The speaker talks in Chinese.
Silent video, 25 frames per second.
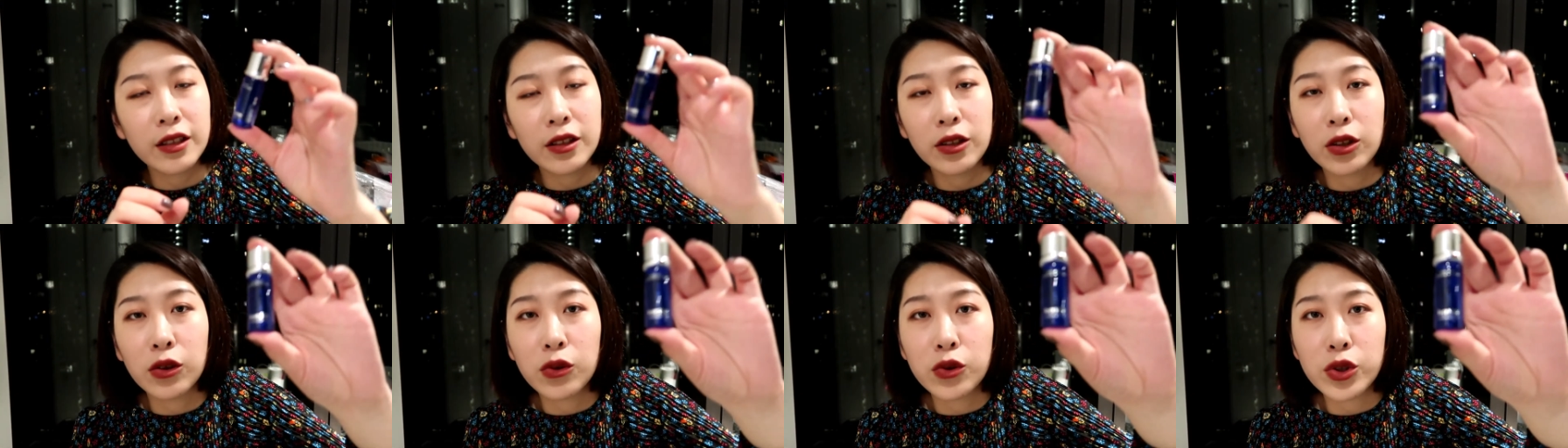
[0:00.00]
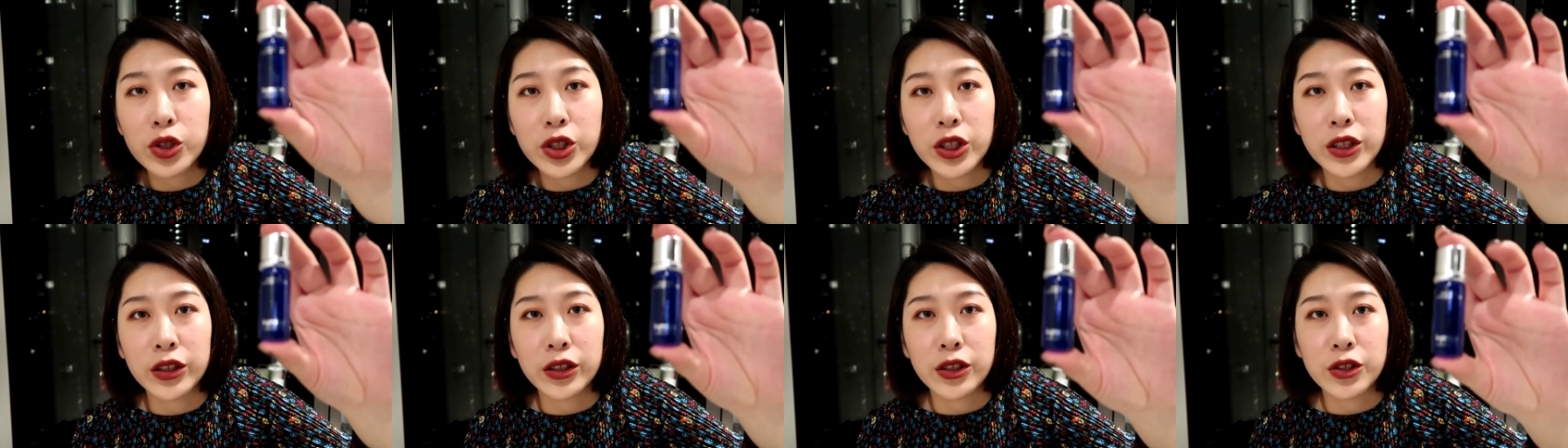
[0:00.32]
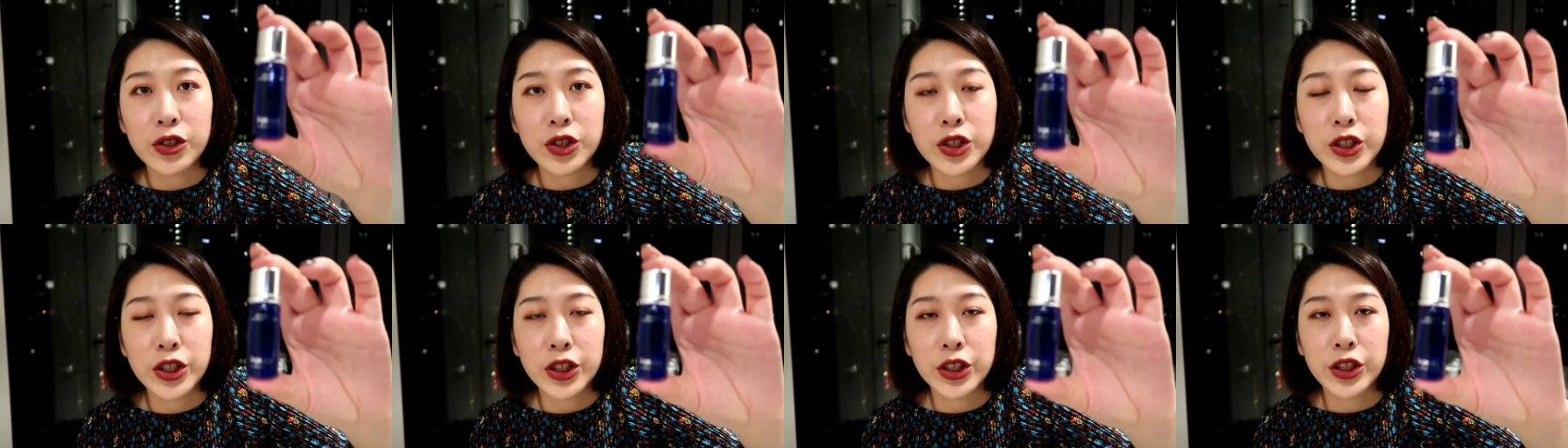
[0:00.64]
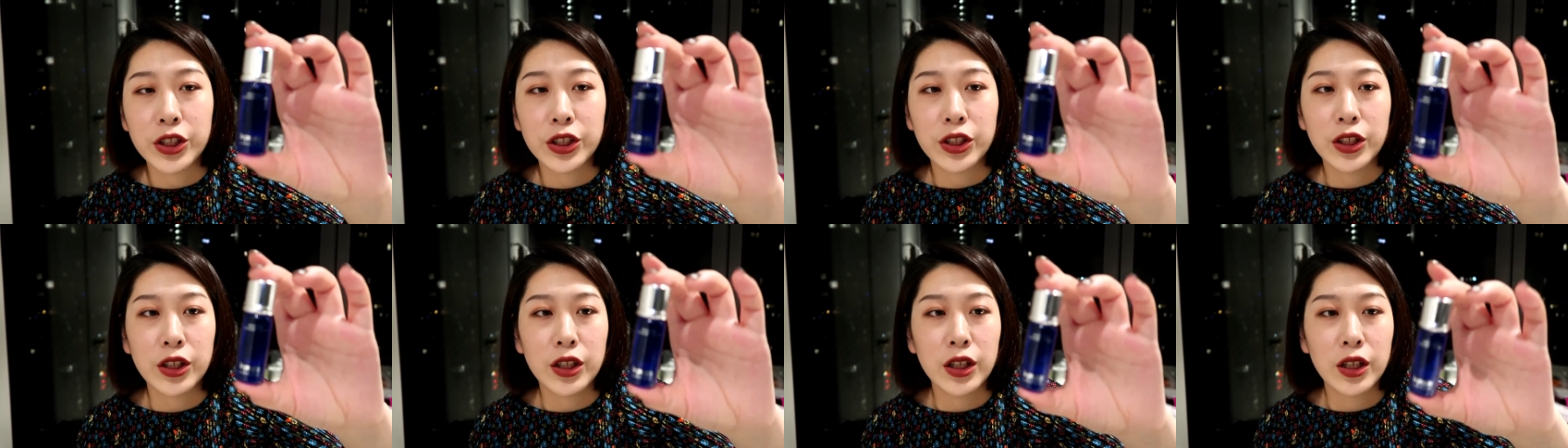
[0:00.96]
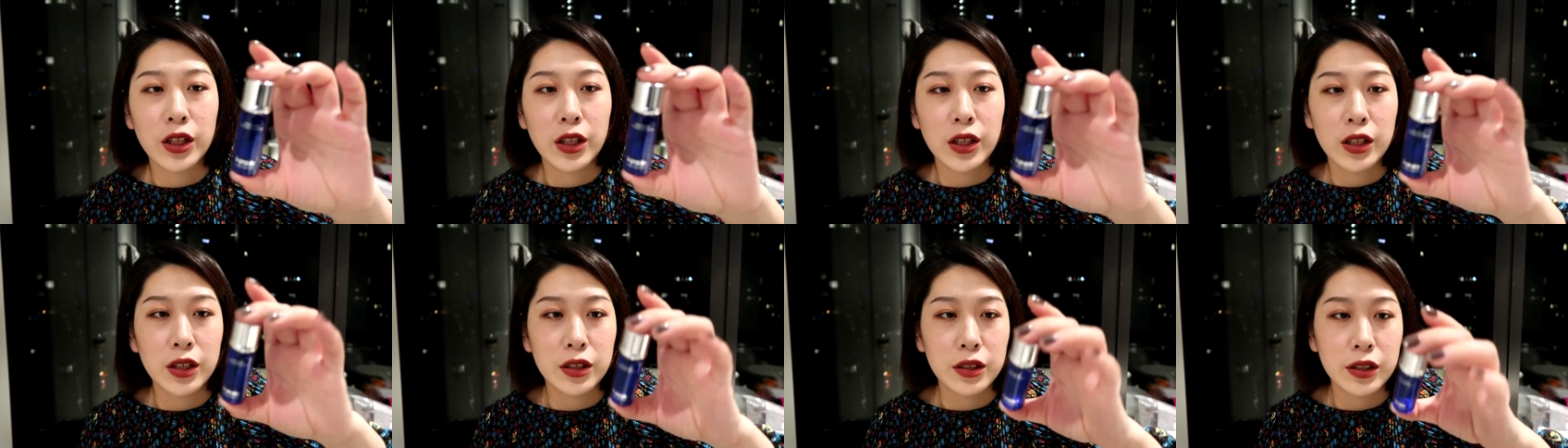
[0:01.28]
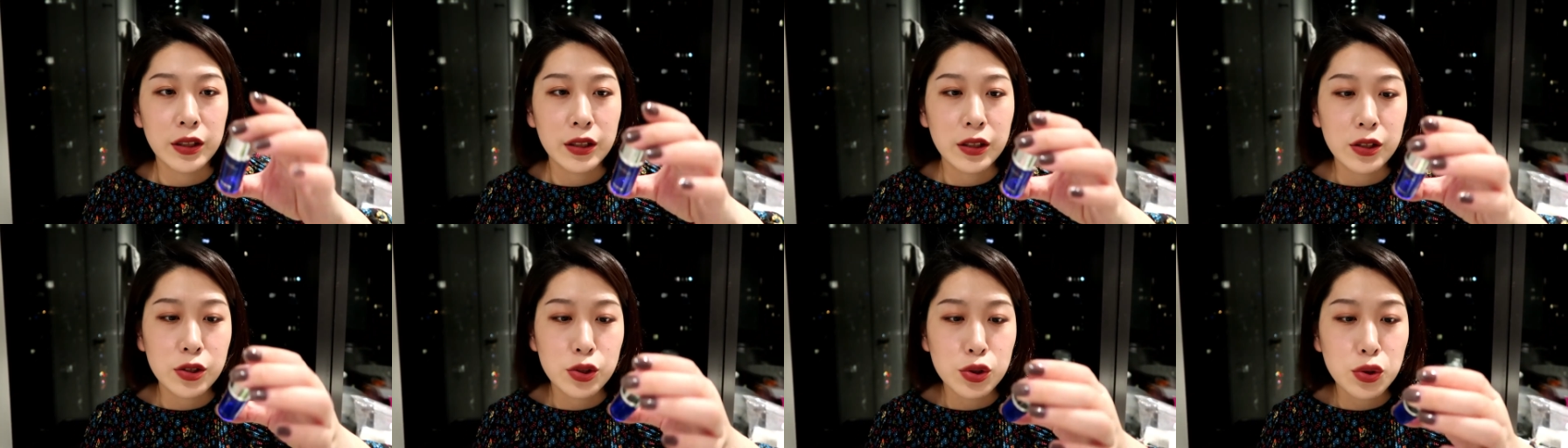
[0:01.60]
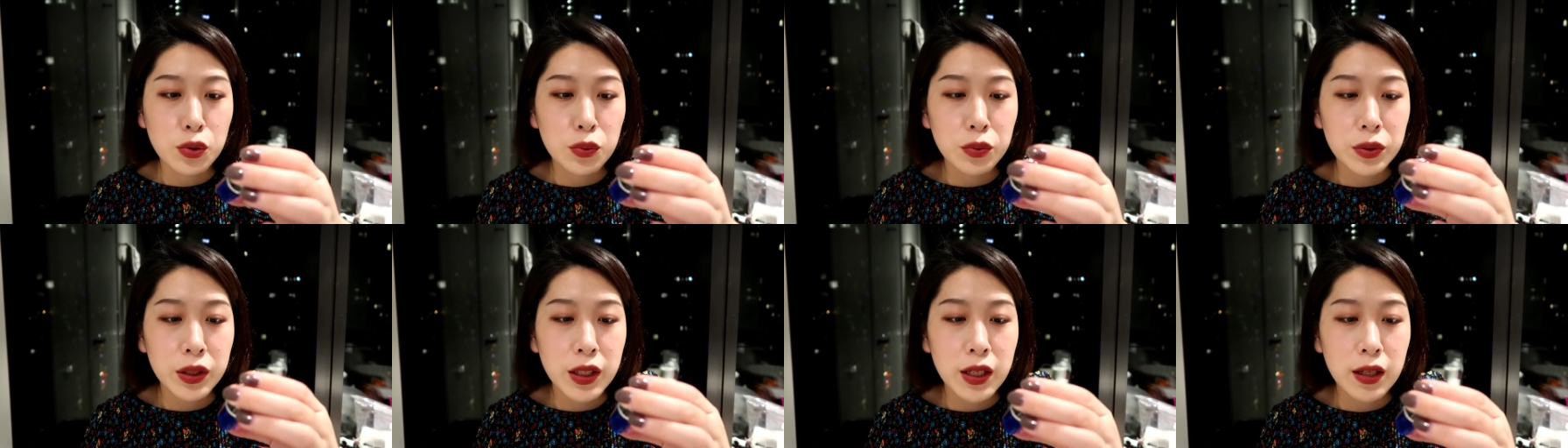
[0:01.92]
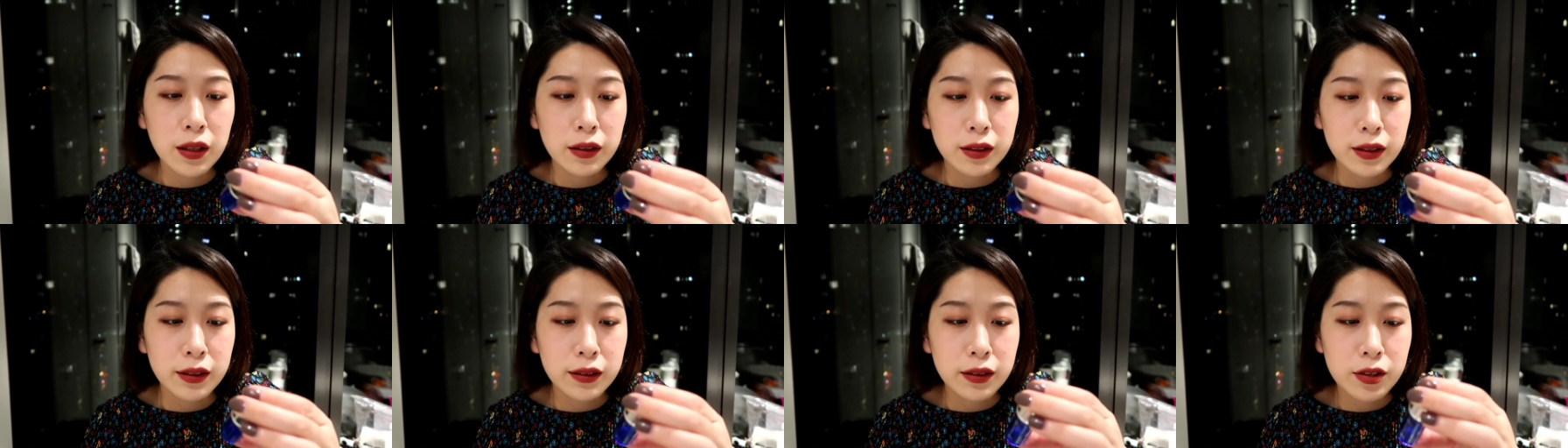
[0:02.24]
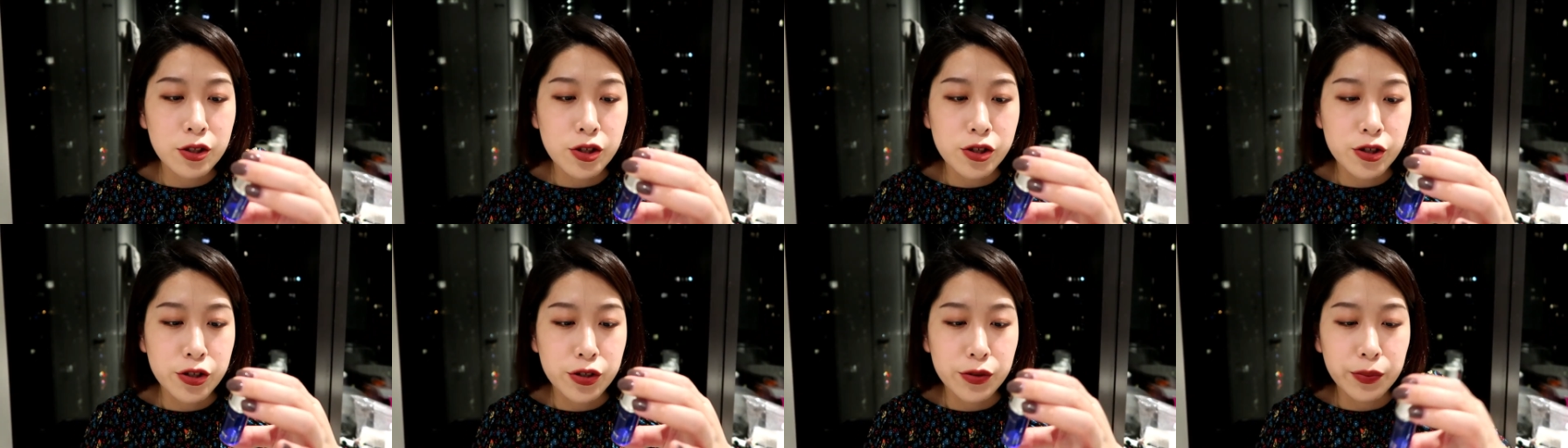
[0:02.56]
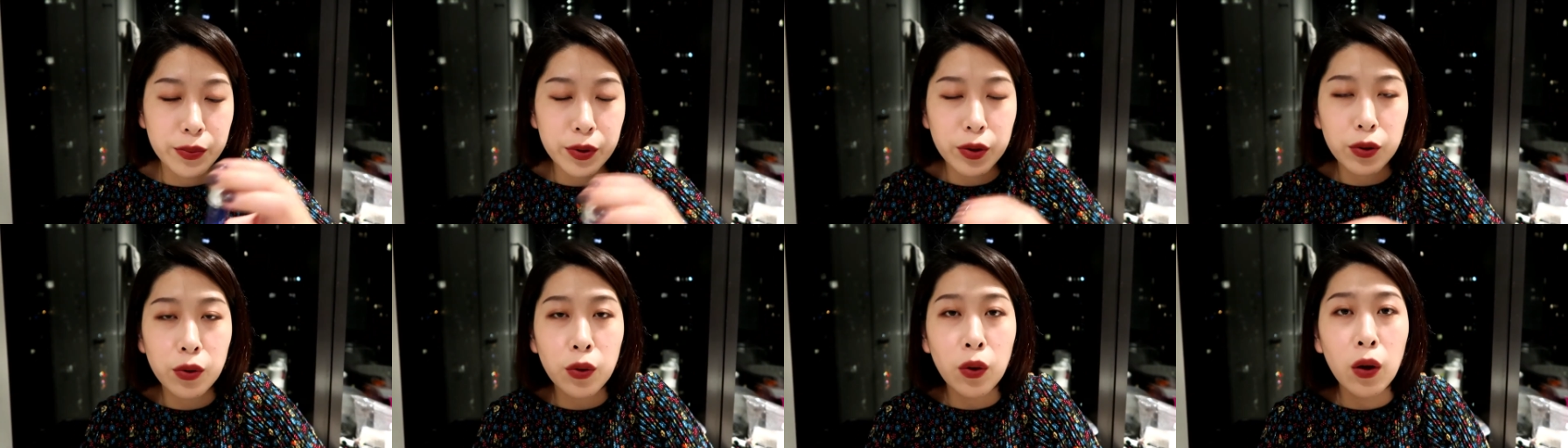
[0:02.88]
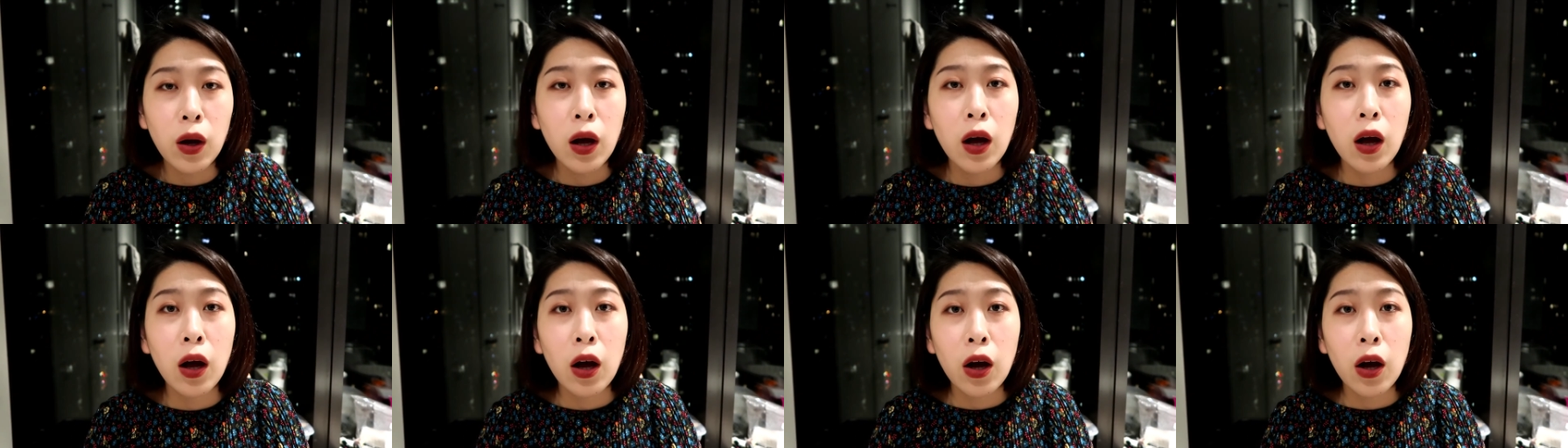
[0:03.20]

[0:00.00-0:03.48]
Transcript: in Lotion 的这个一个中样十 ml